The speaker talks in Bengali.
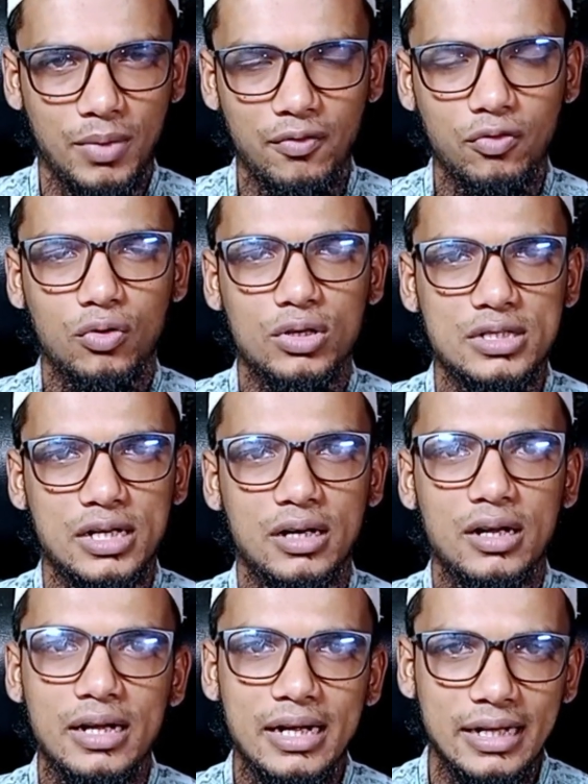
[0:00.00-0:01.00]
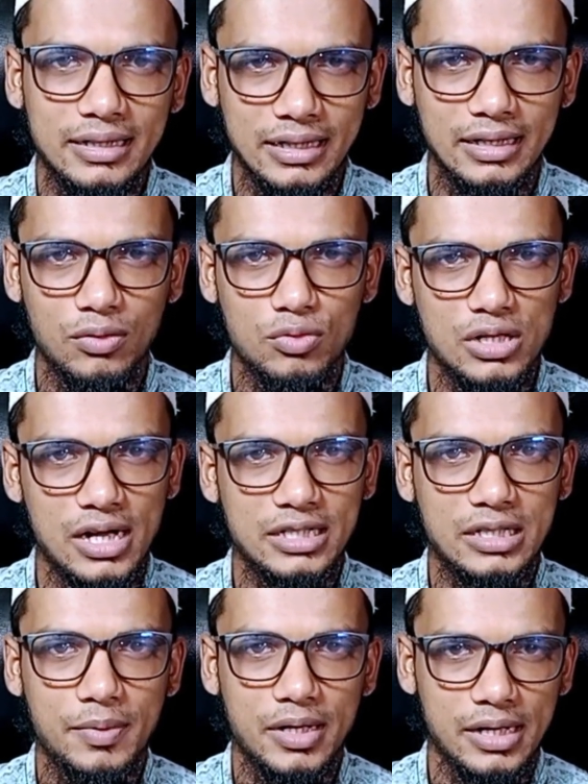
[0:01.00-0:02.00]
মাফ করছেন তাদের উসিলা
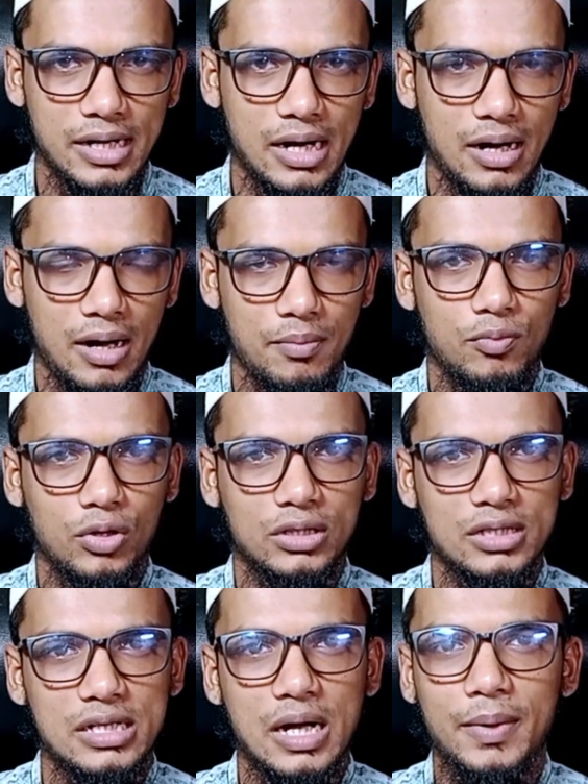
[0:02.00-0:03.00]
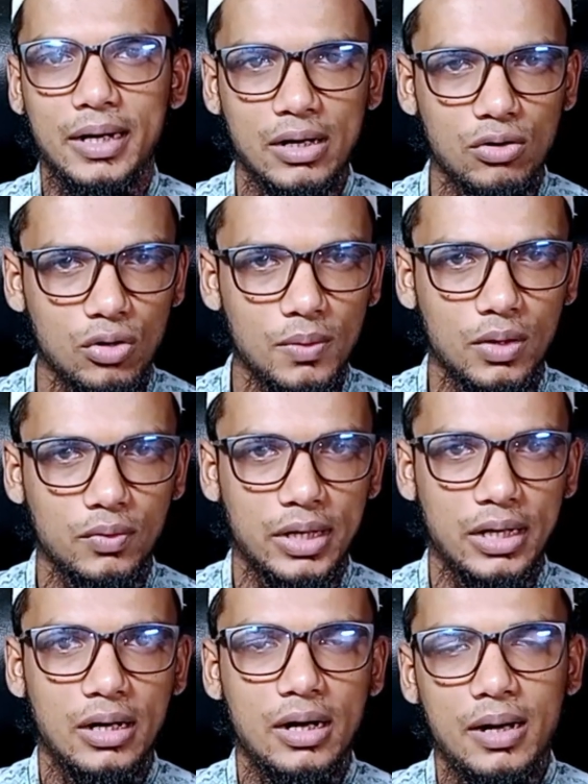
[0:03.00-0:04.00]
হিসাবে নিয়ে বলতেছি আমাকেও ক্ষমা
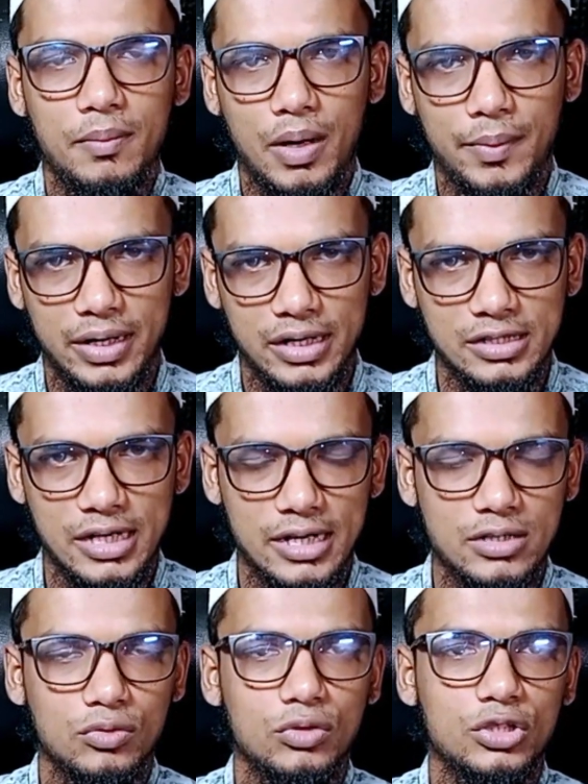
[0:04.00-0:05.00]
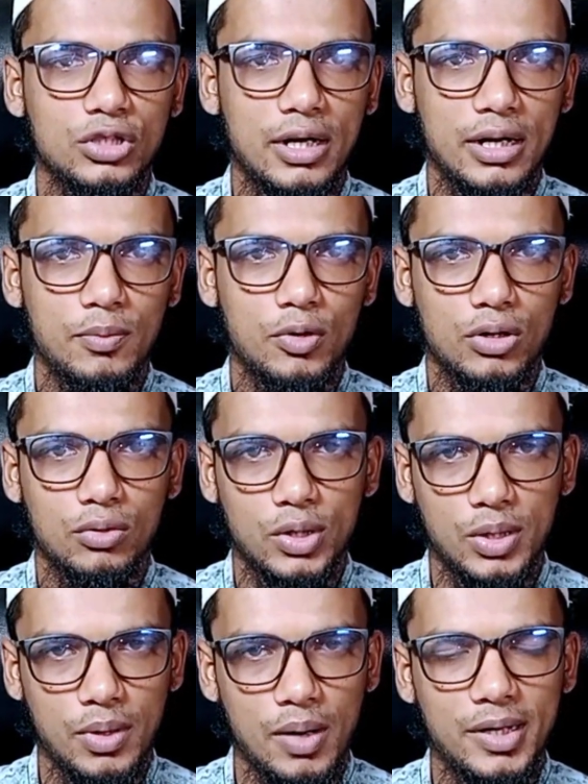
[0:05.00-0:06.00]
করেন আমার এই জায়জ উদ্দেশ্যটাকে পূরণ
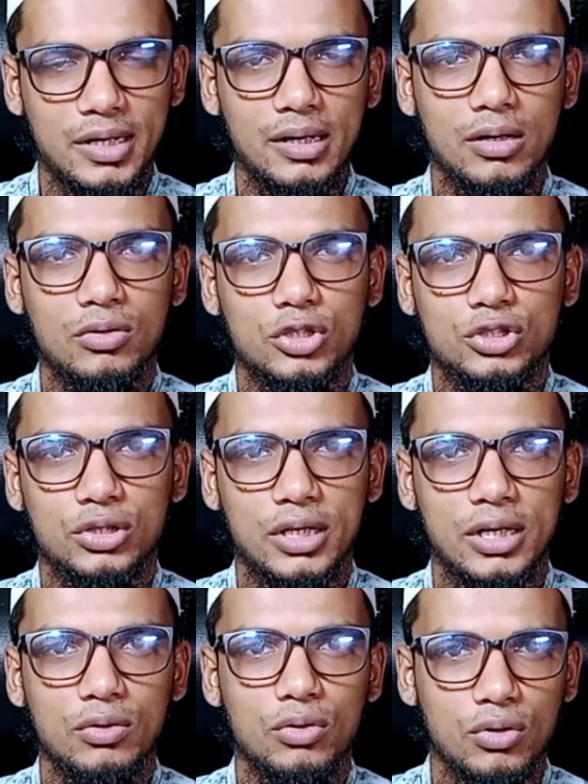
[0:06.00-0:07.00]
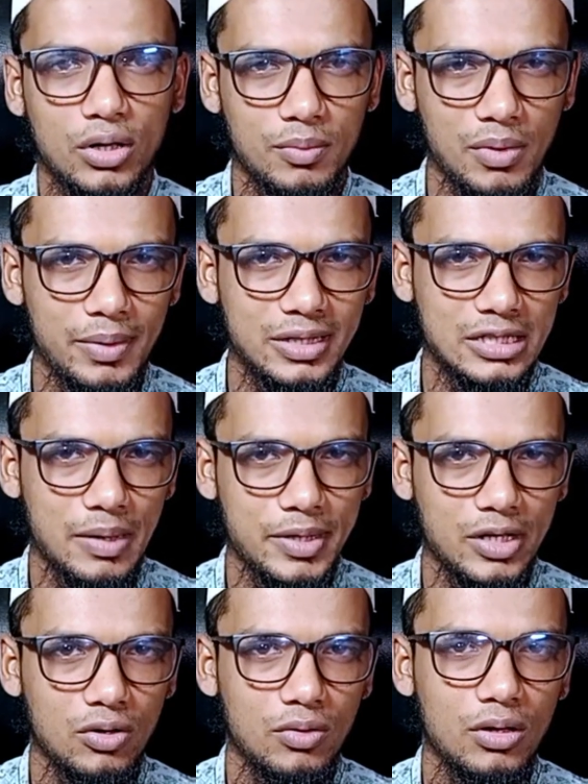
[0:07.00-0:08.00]
করেন বা আমার এই কষ্ট থেকে দূর করেন বা আমার
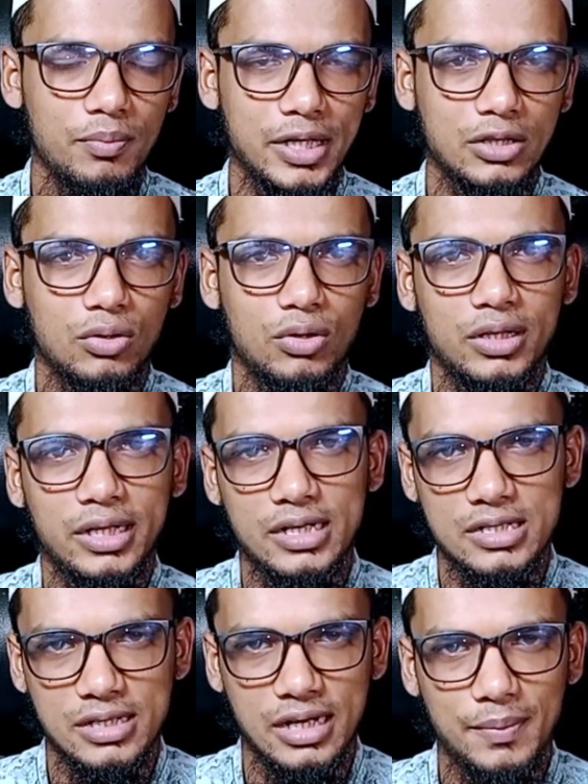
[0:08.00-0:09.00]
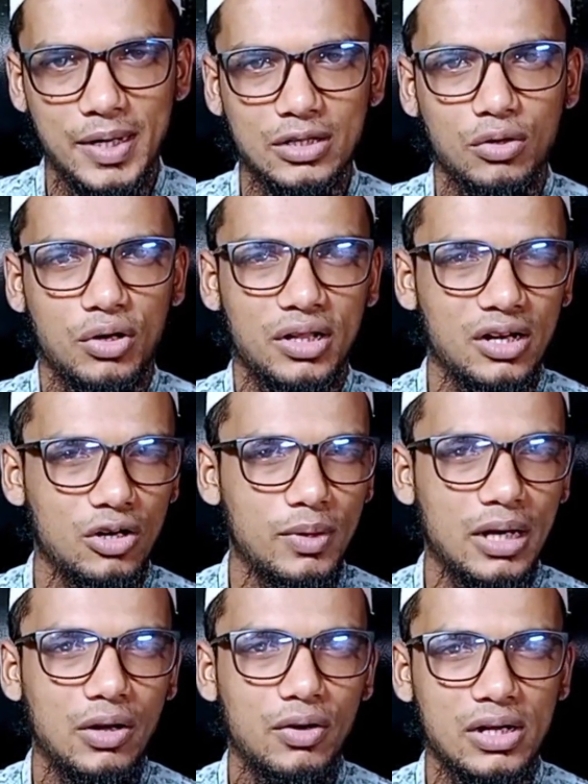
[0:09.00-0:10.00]
স্বামীকেও বাধ্য করে দিন স্ত্রীকে বাধ্য করে দিন এরকম
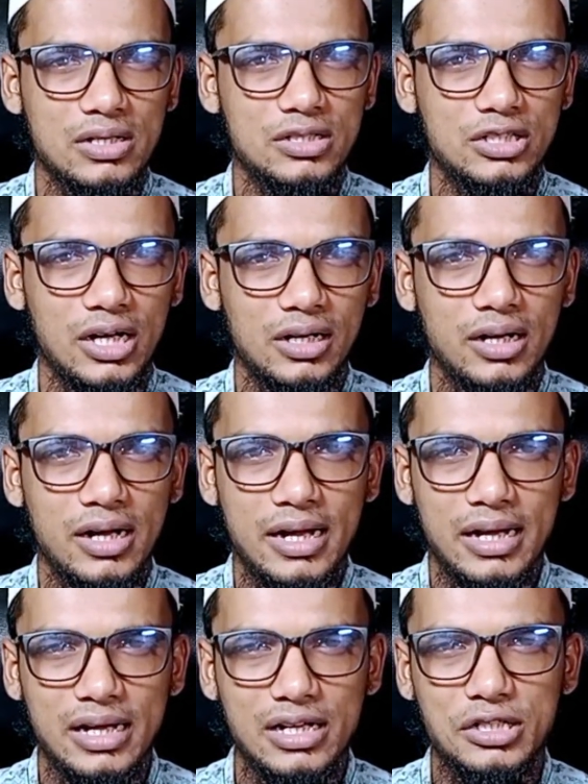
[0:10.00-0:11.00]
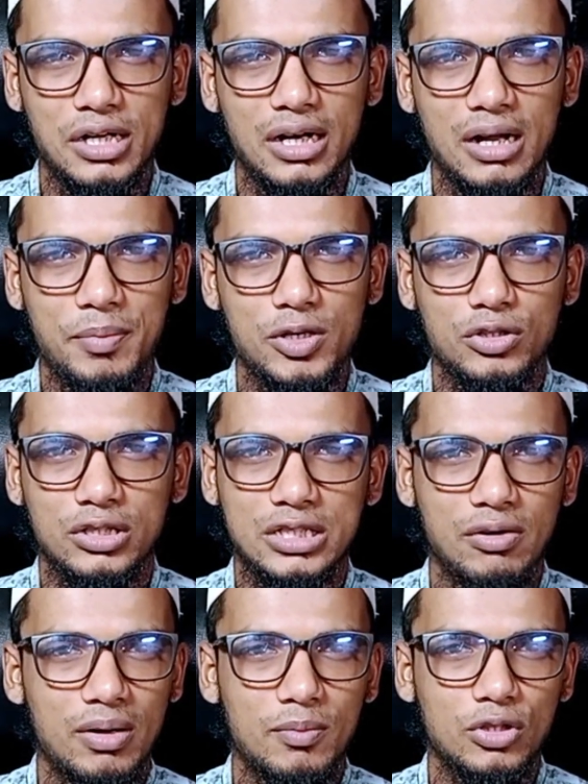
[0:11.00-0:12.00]
আল্লাহর কাছে চান ইনশাল্লাহ আপনি যদি
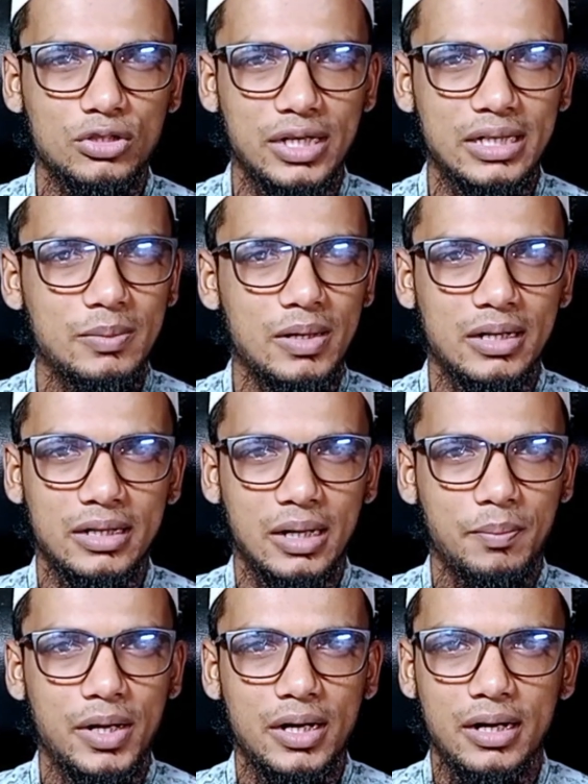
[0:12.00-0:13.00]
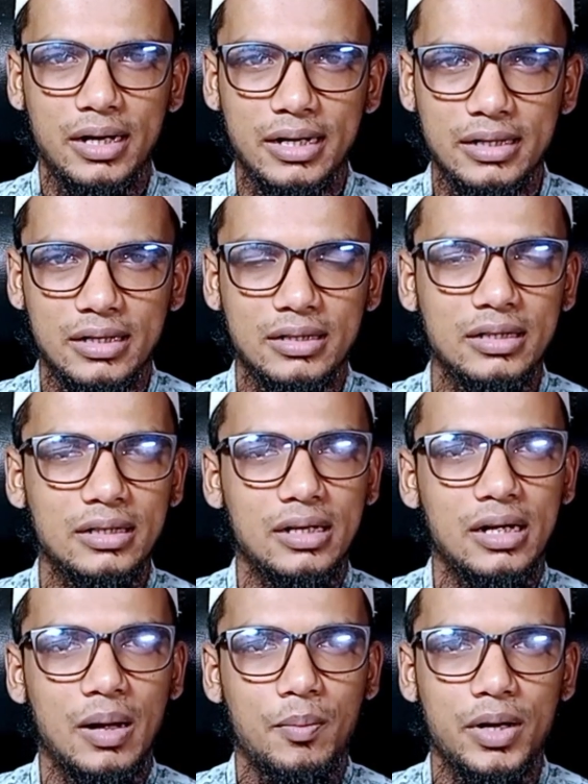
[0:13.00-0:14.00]
চাওয়ার মতো চাইতে পারেন দেখবেন ঈদের দিন
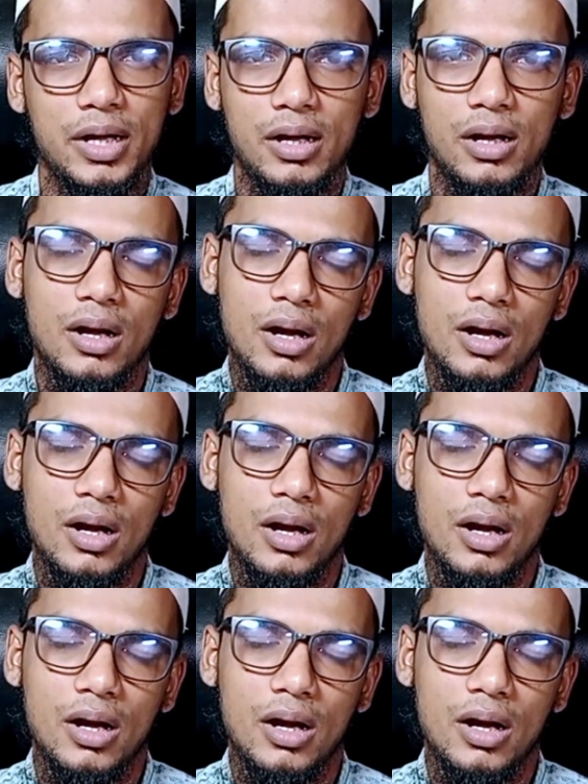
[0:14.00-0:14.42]
থেকে আপনি